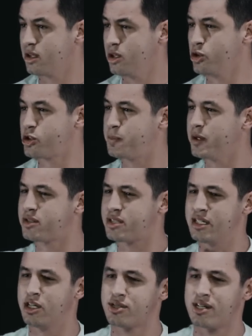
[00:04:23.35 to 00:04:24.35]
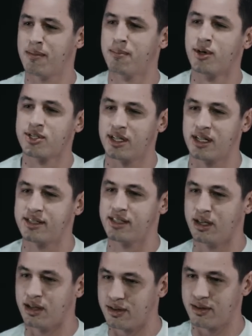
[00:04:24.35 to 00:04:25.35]
E o Espírito Santo de Deus estava me mostrando
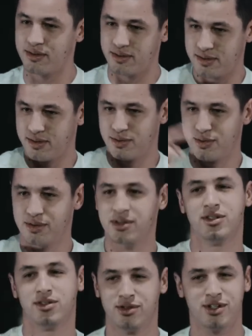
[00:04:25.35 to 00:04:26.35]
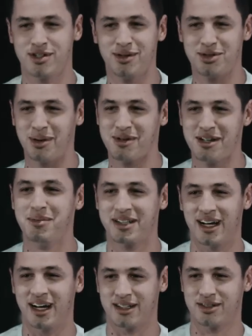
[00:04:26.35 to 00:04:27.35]
assim: nós não somos
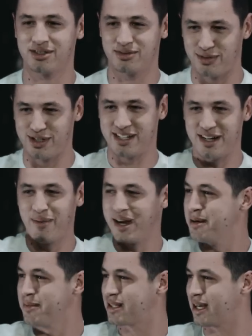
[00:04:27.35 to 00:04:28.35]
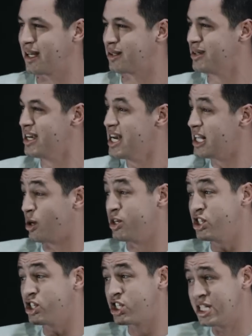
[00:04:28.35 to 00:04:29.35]
limitados. Você não é limitado. Não
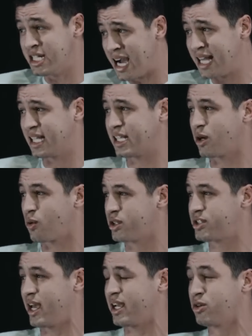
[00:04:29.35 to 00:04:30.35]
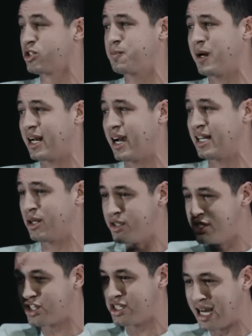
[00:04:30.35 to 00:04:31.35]
existe nada que consegue nos parar. Não
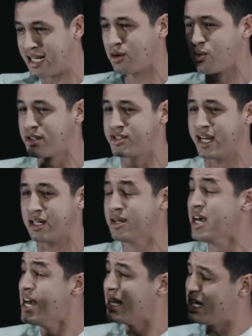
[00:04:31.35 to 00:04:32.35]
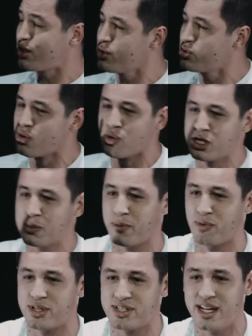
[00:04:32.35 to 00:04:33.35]
existe nada que consegue. Deixa eu dizer uma coisa para
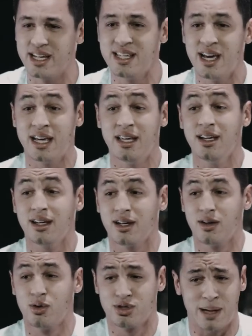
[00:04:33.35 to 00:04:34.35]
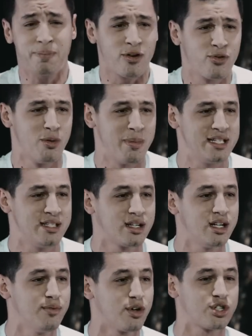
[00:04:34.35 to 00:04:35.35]
você. E aí, sabe o que foi o mais
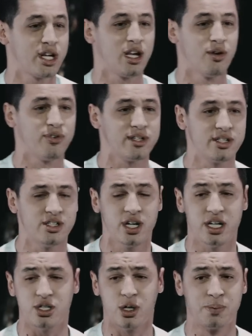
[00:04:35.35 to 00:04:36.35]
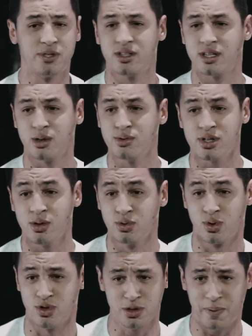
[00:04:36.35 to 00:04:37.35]
incrível? Eu cheguei e falei assim: gente, eu preciso de tradução. Não
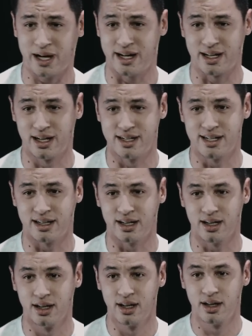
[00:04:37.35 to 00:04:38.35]
dou conta de pregar inglês ainda.